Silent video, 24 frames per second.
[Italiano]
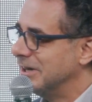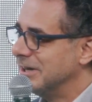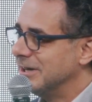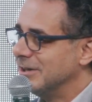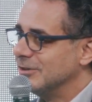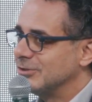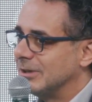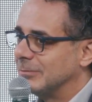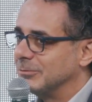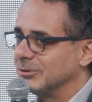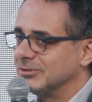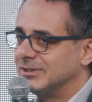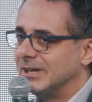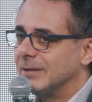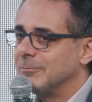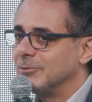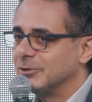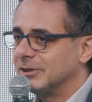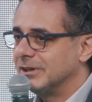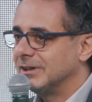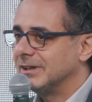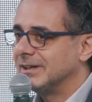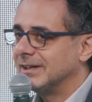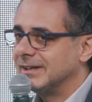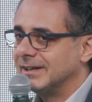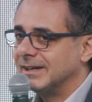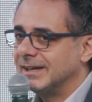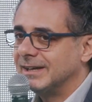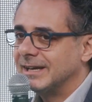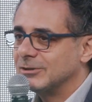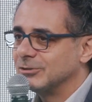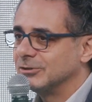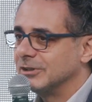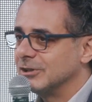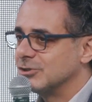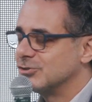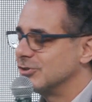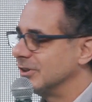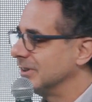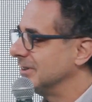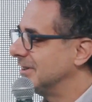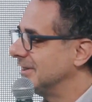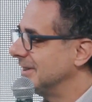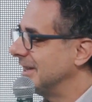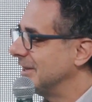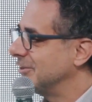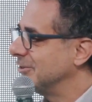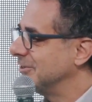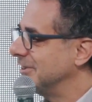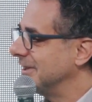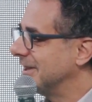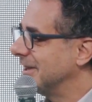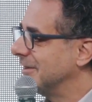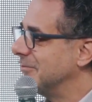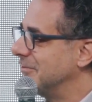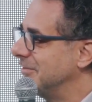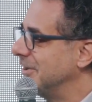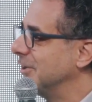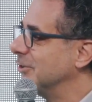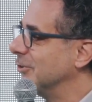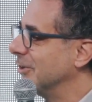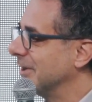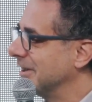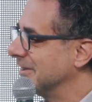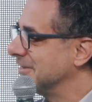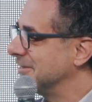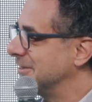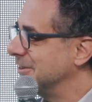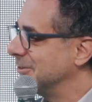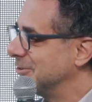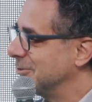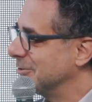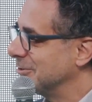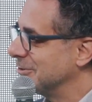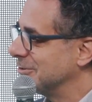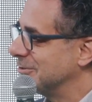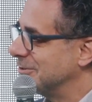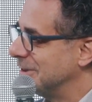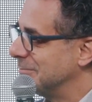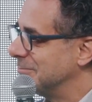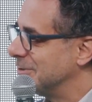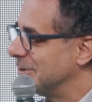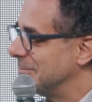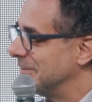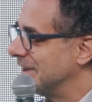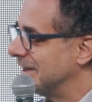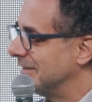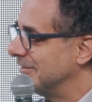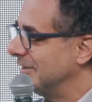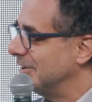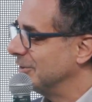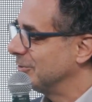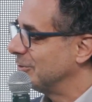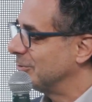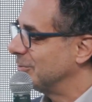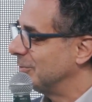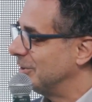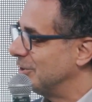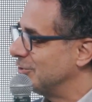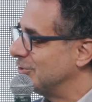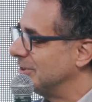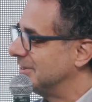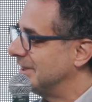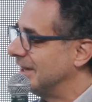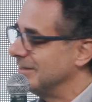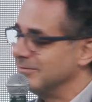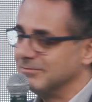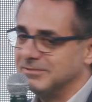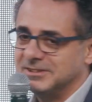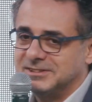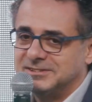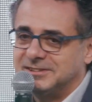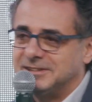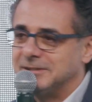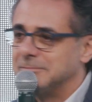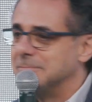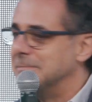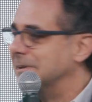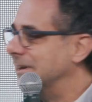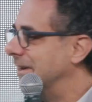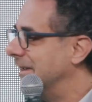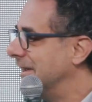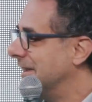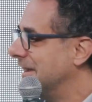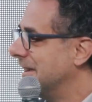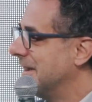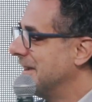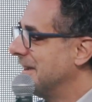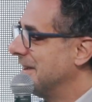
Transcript: Diciamo, siamo nel, nell'anno del centenario di Calvino che ha scritto questo libro meraviglioso sulle città invisibili anni.